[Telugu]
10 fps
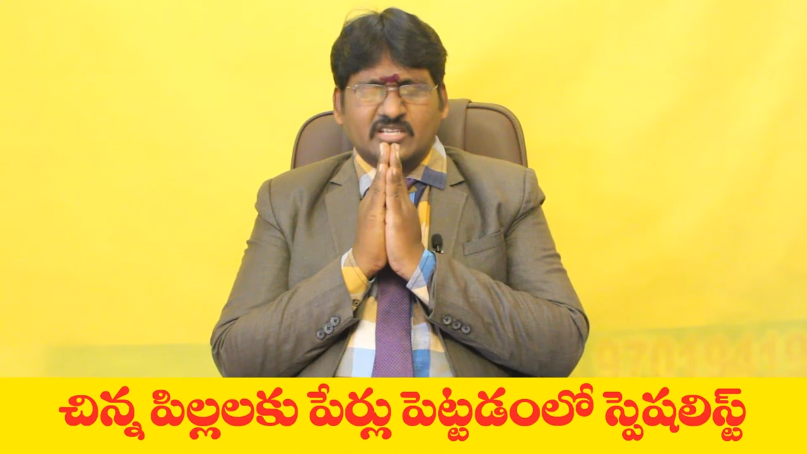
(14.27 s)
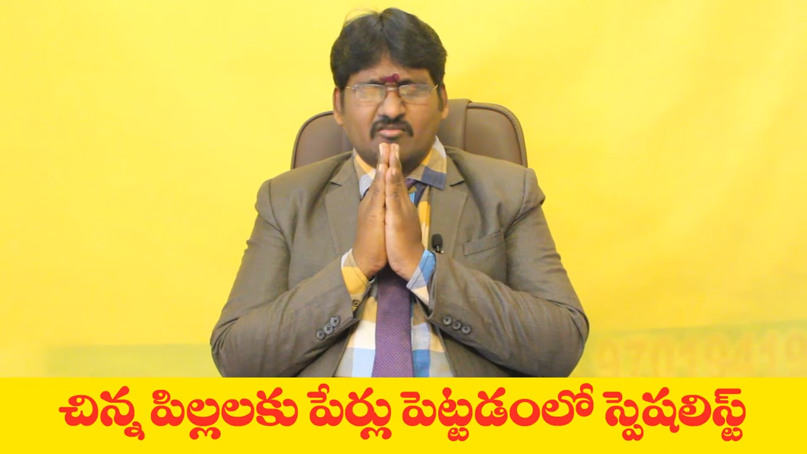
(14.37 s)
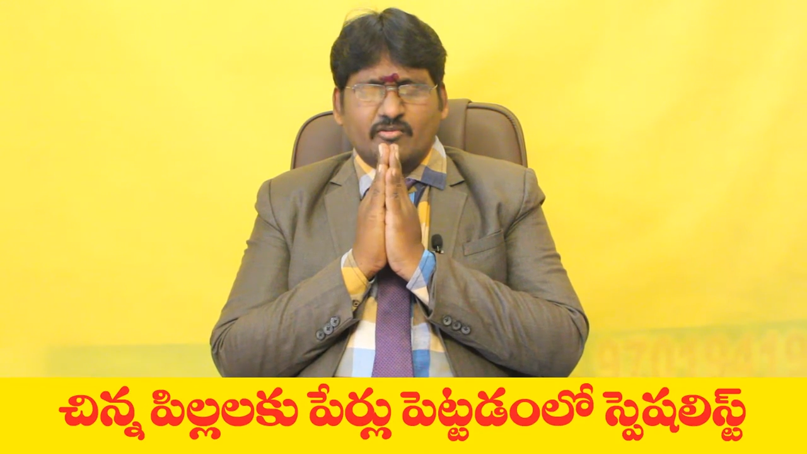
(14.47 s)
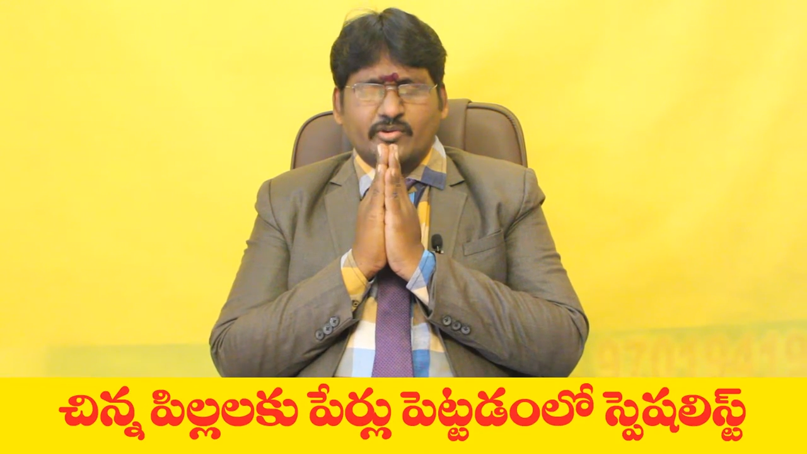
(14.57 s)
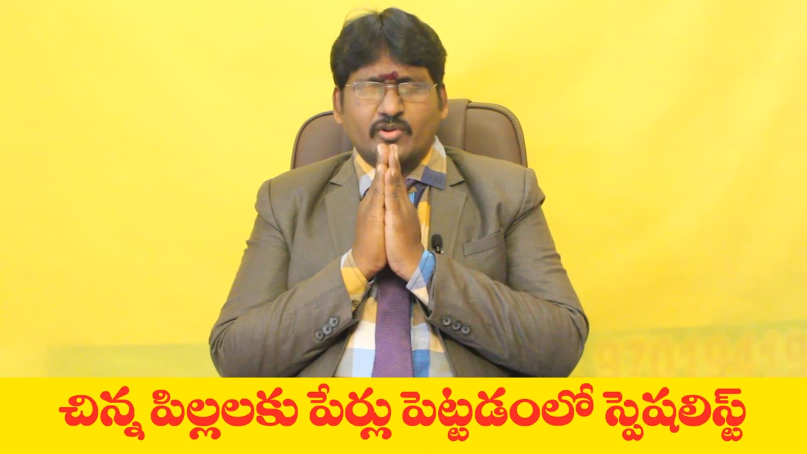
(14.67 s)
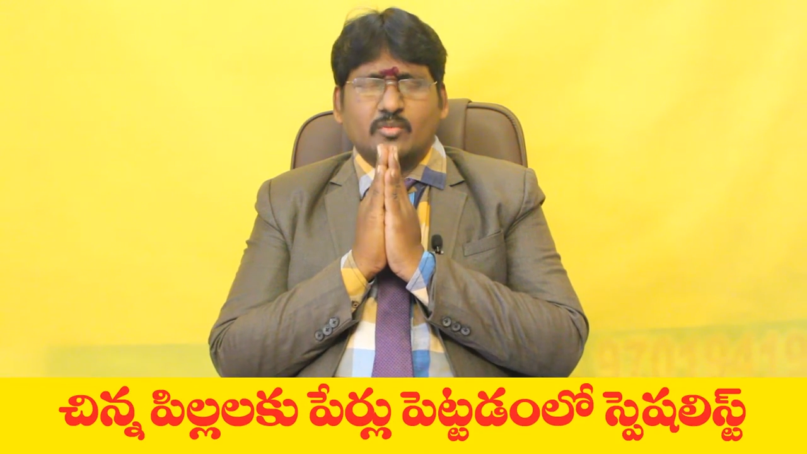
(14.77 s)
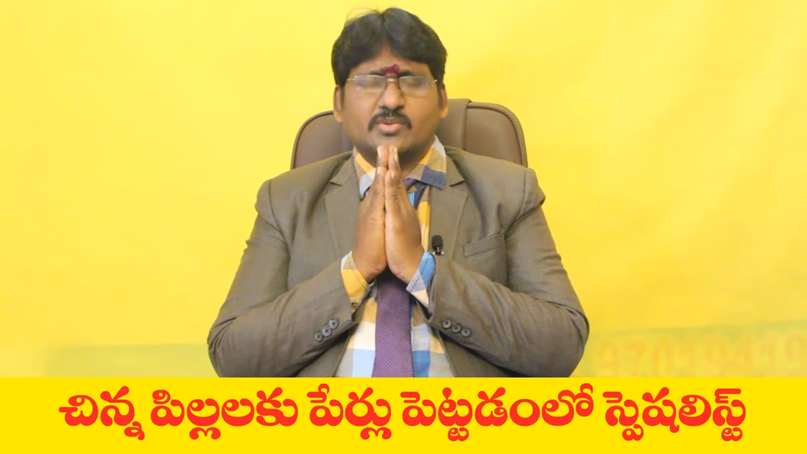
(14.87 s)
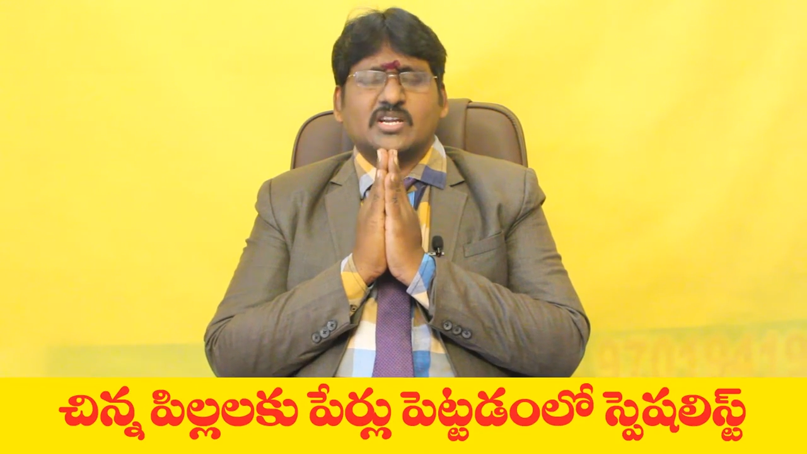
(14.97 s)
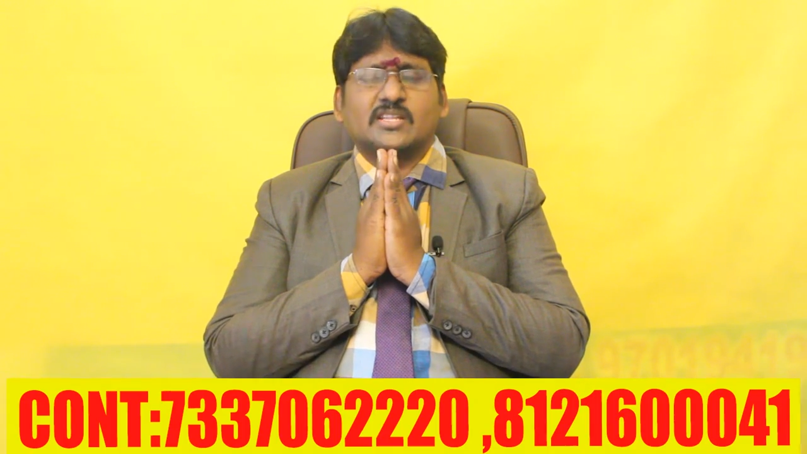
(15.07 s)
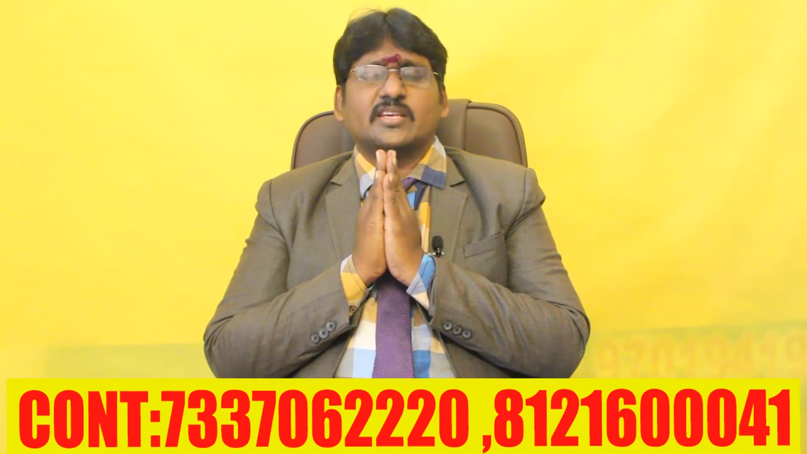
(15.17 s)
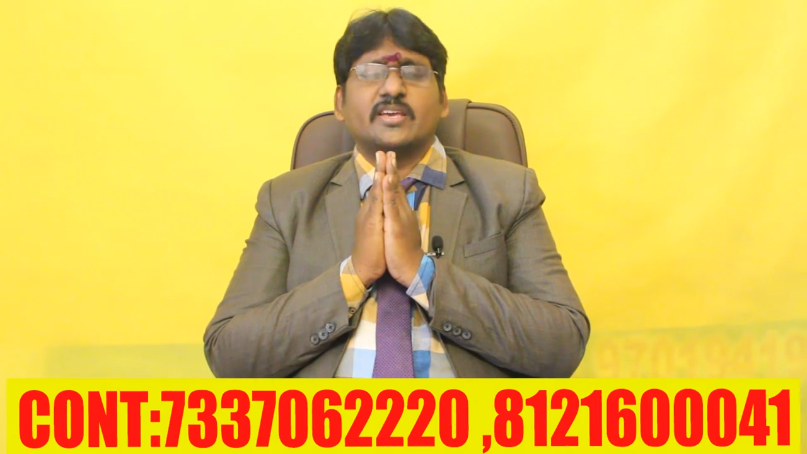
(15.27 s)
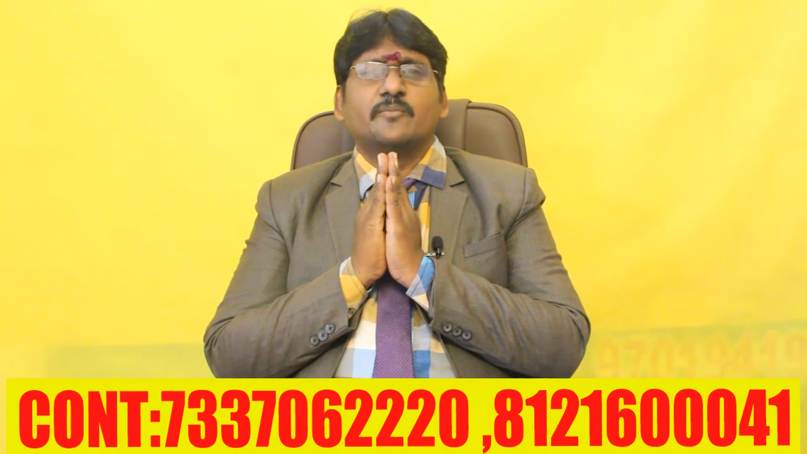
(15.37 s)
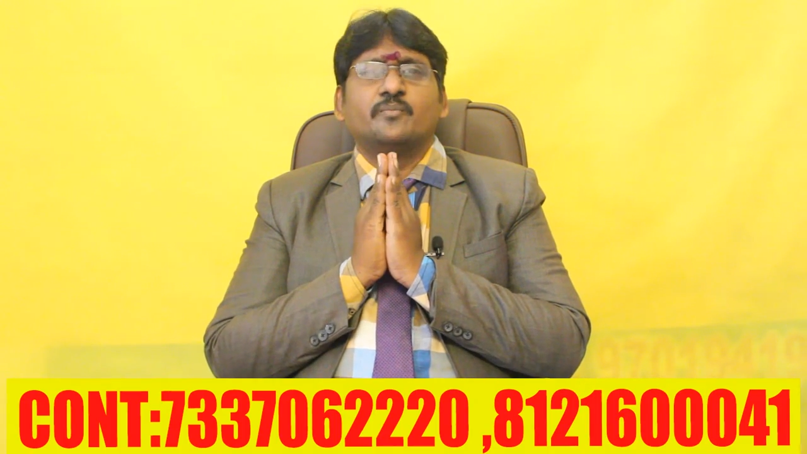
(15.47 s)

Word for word: సర్వజ్ఞోపశాంతయే